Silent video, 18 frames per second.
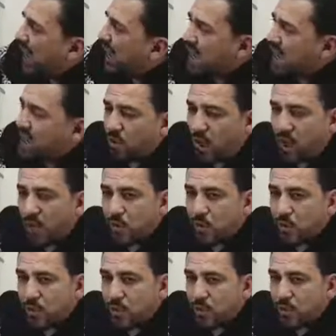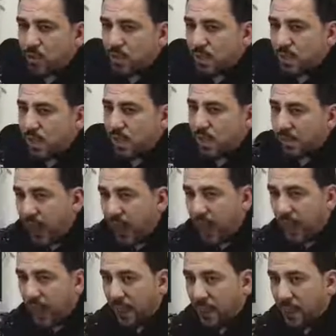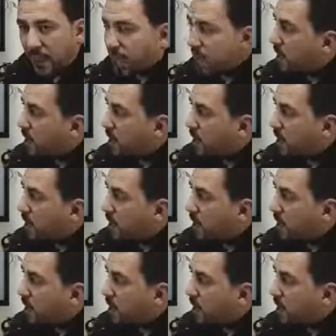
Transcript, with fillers: اي انديكيتور بس خلي بالك